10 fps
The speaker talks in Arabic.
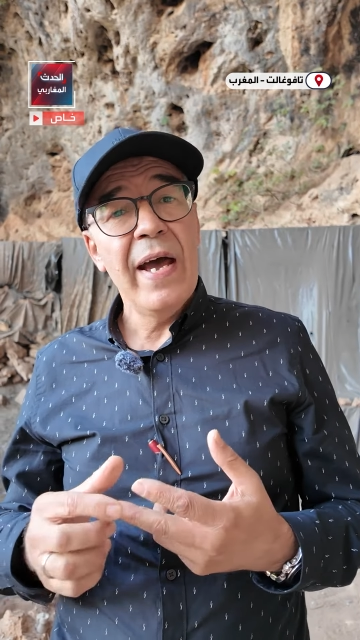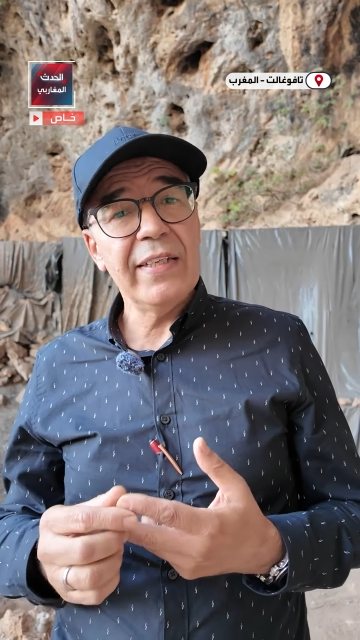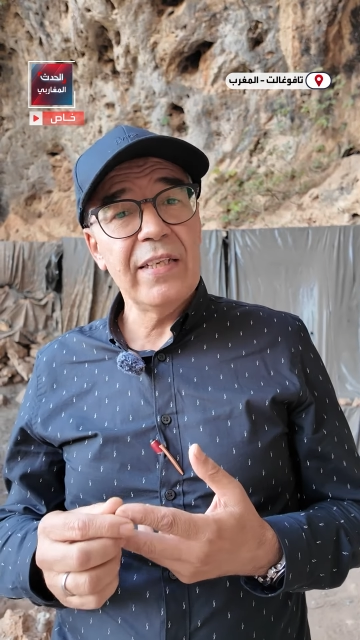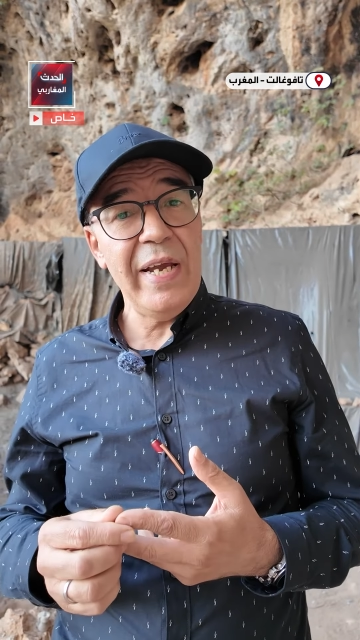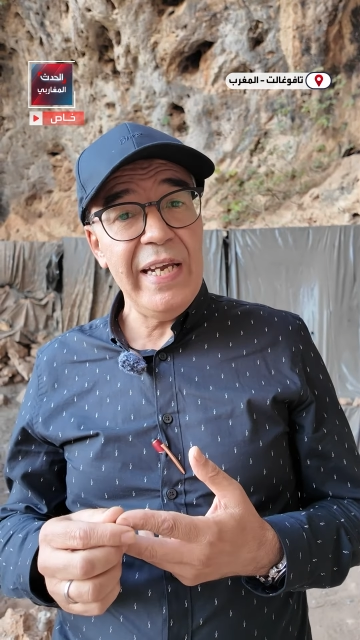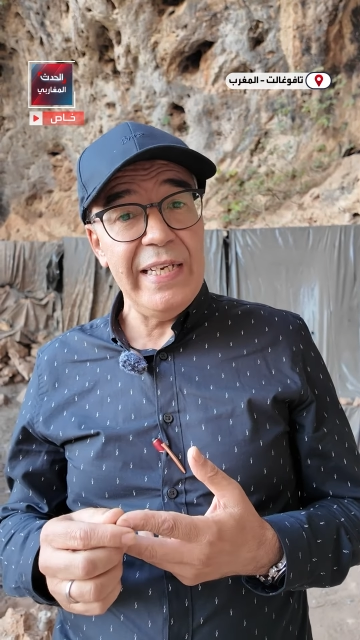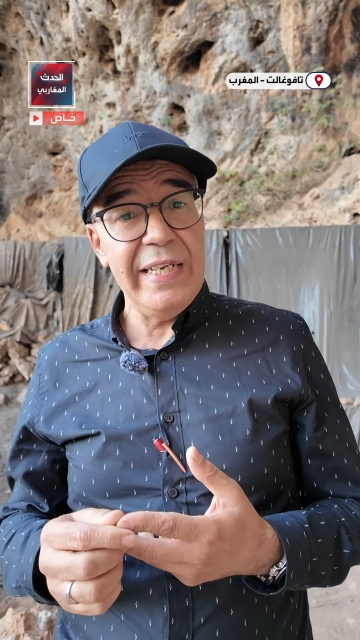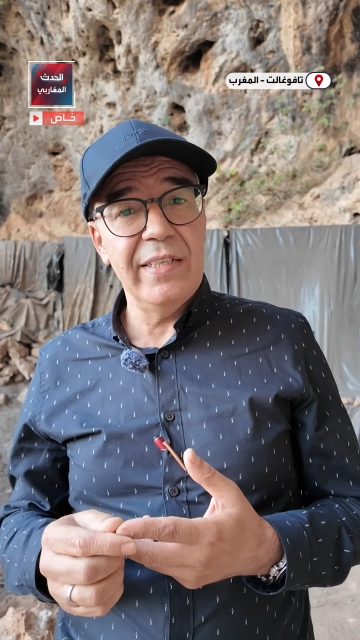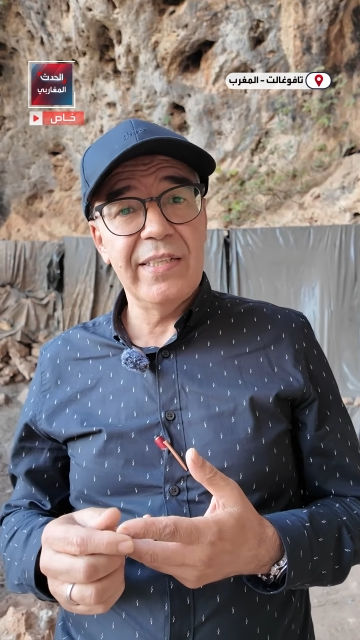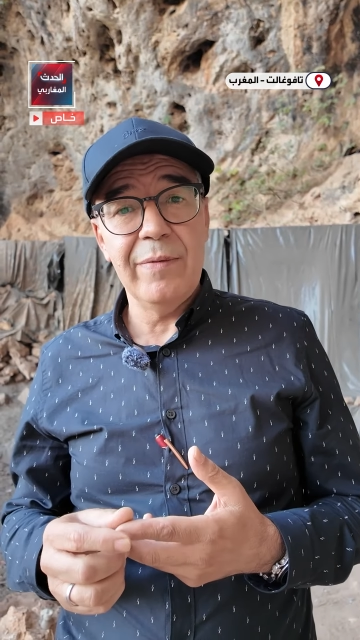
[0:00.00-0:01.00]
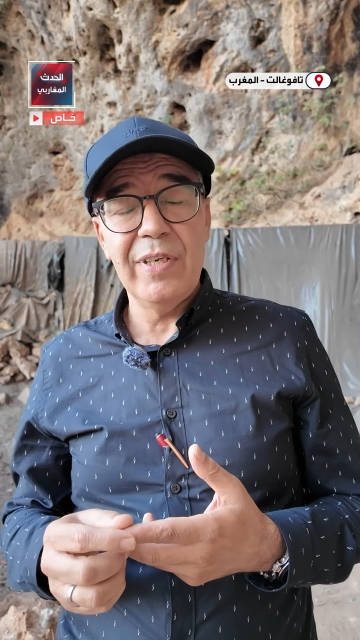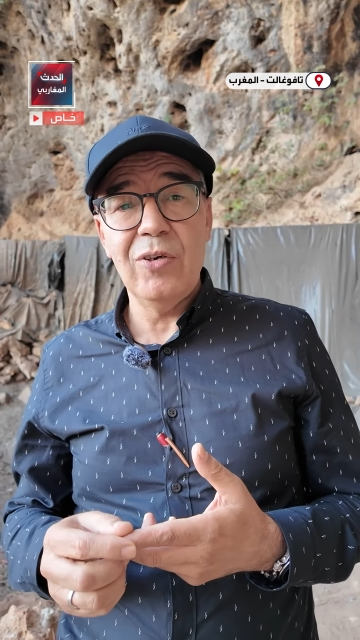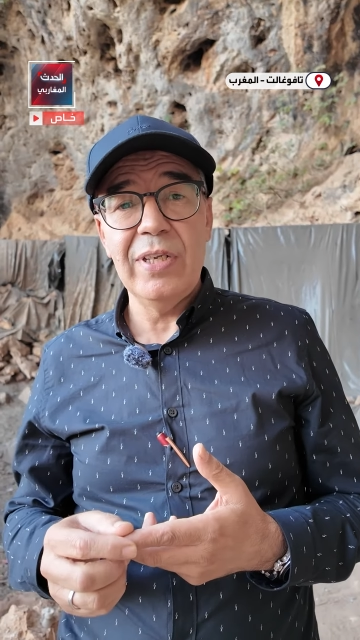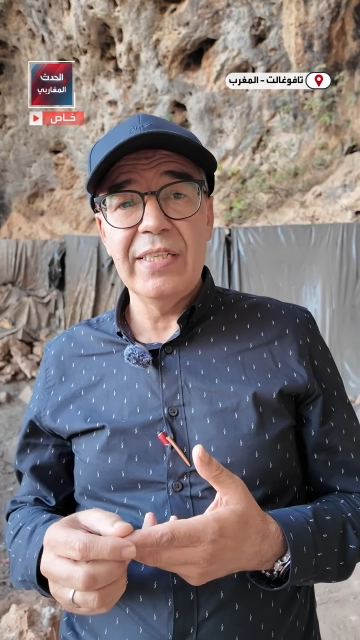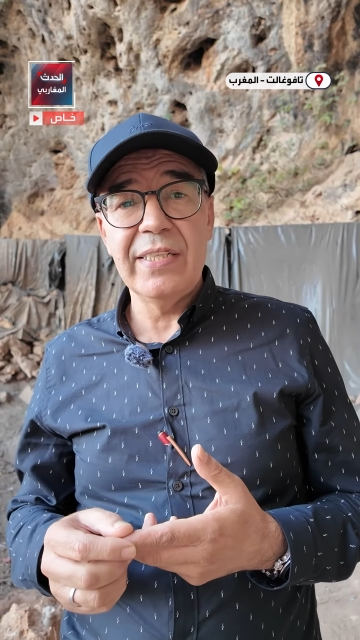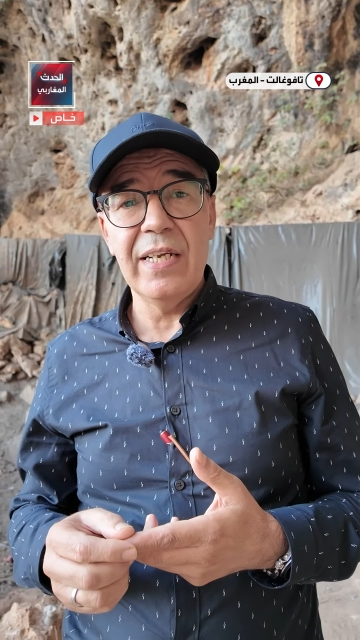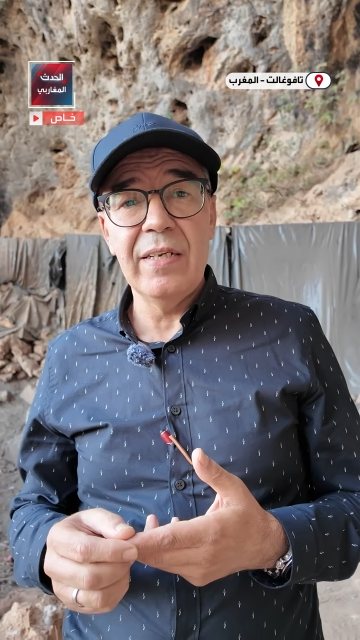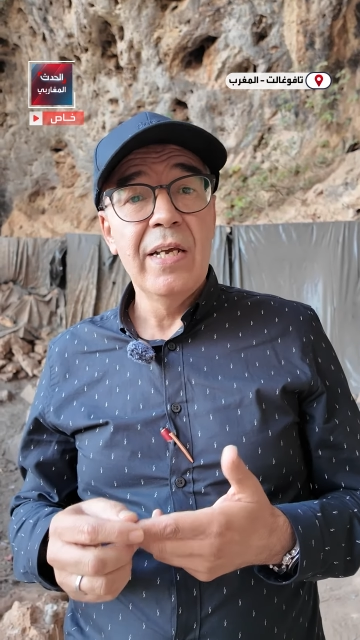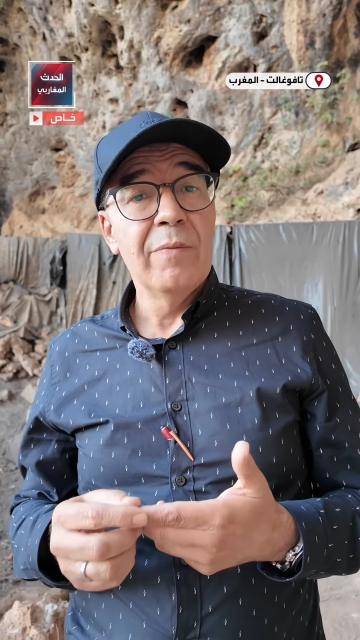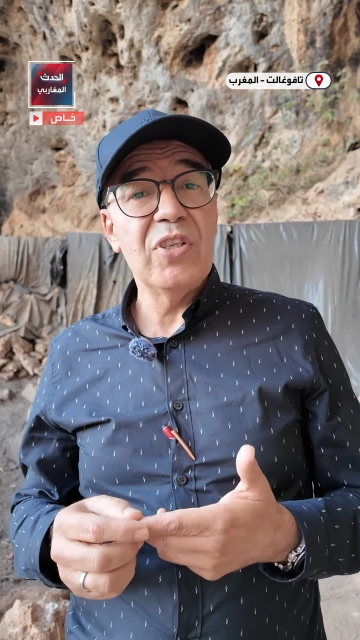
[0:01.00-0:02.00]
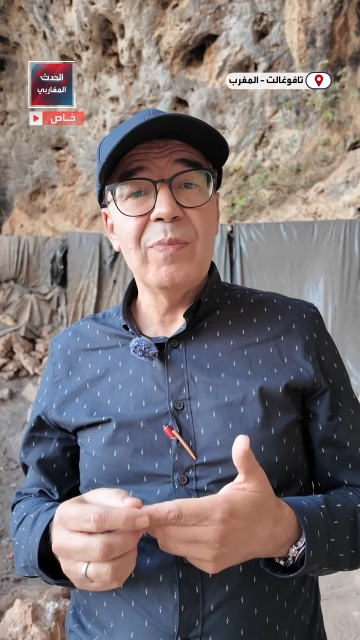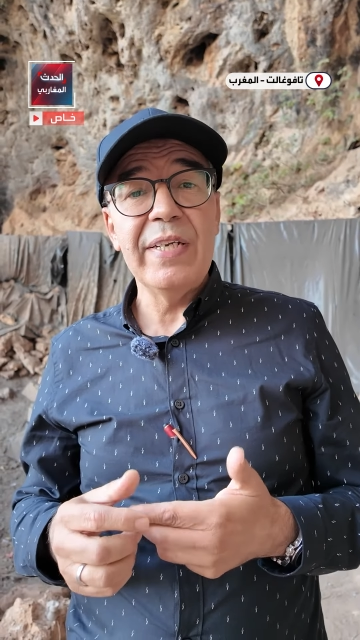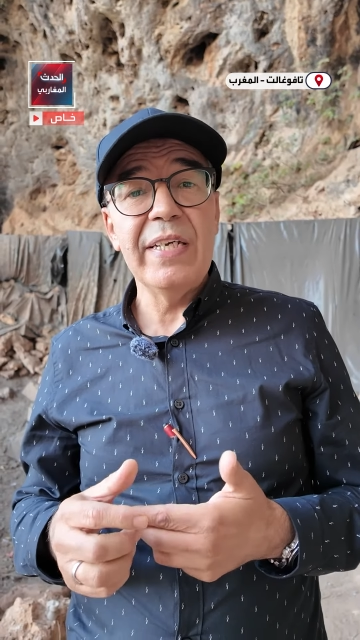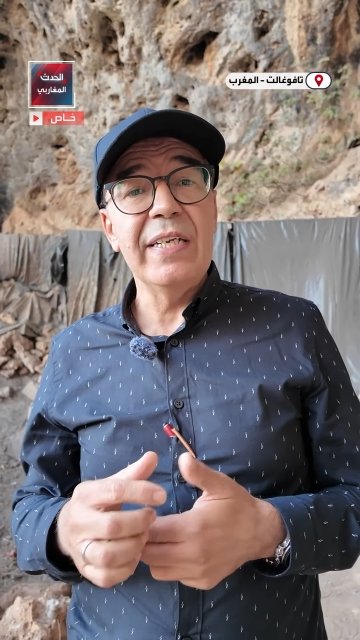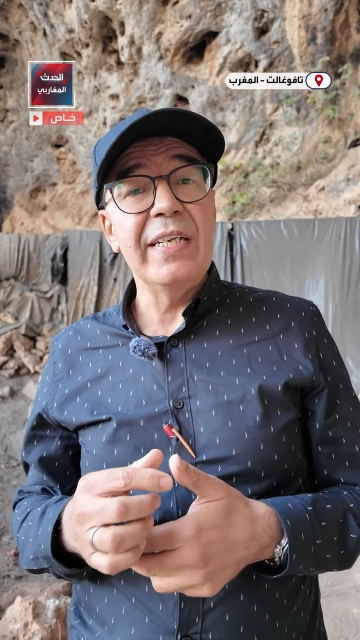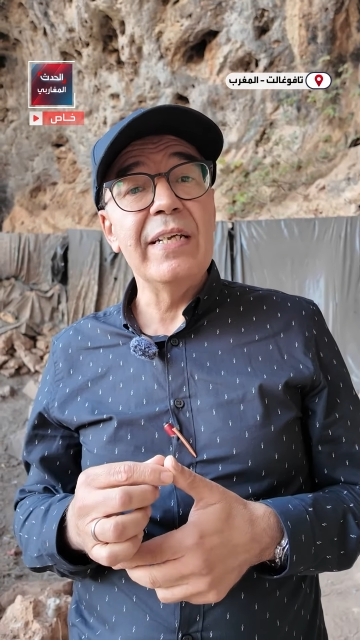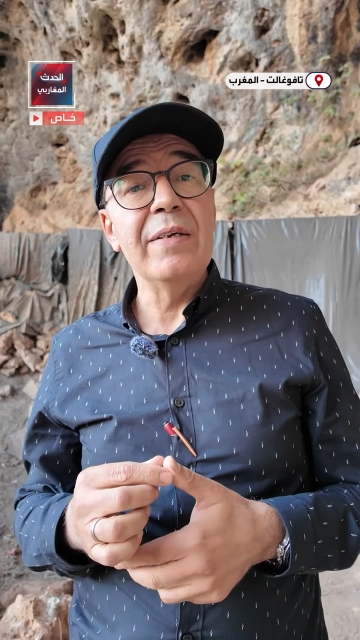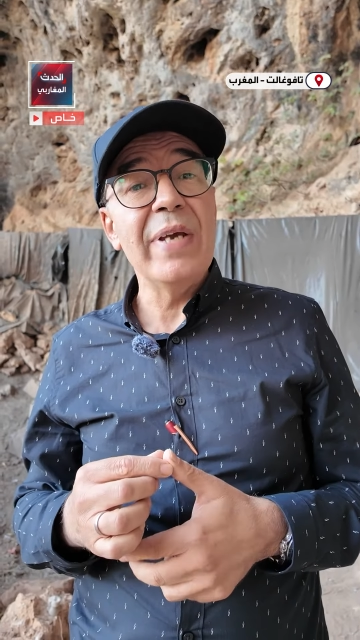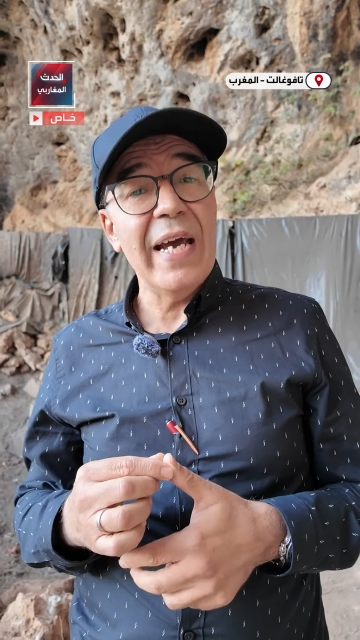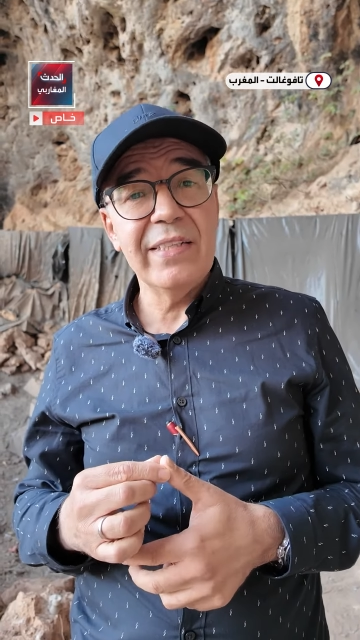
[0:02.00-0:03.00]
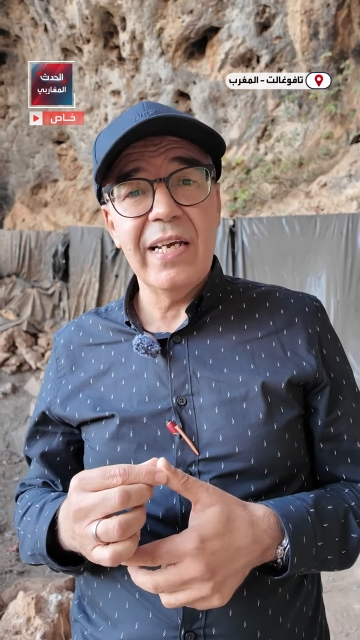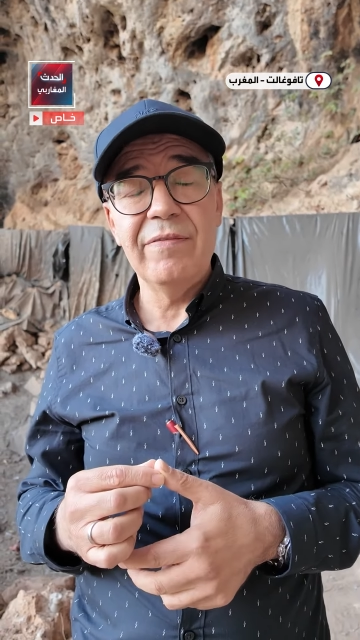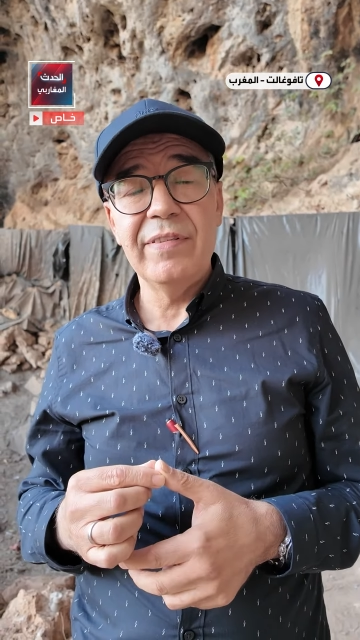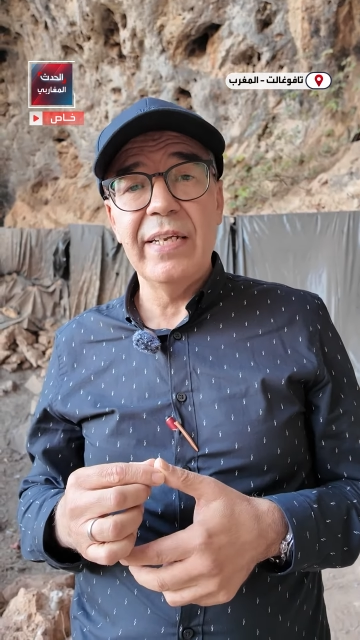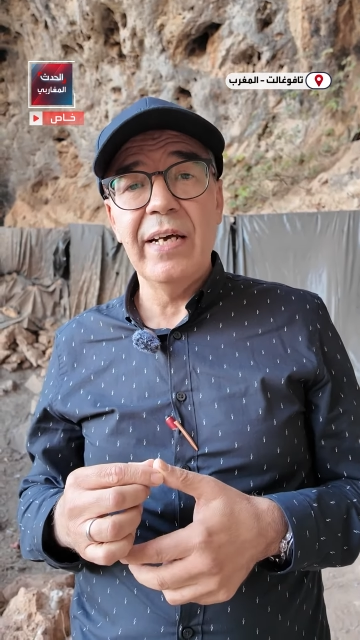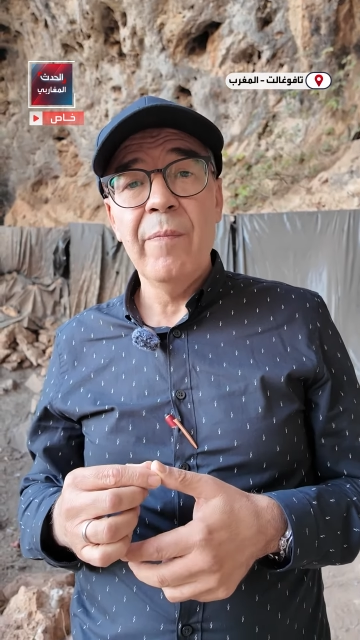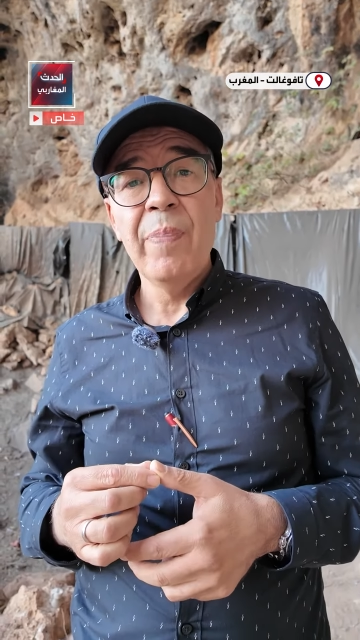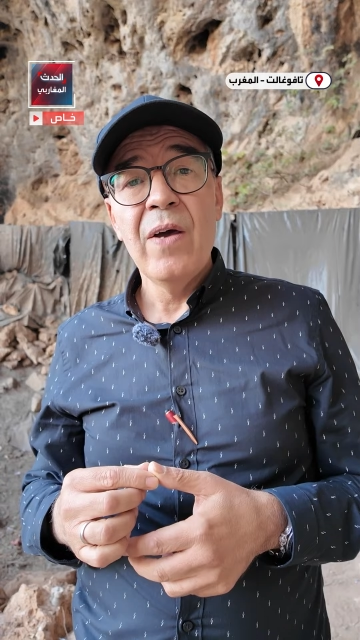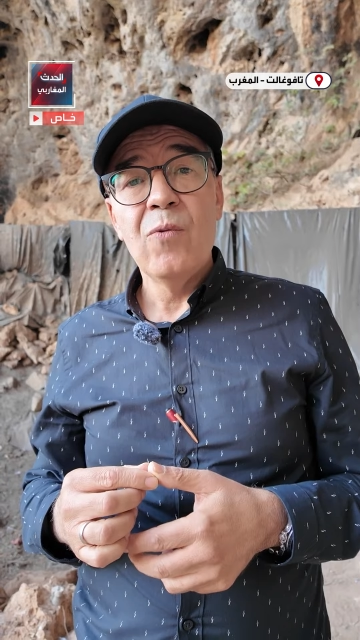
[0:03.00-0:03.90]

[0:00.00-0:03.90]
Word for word: أقدم حلي استعمله الإنسان من 80 ل 100 ألف سنة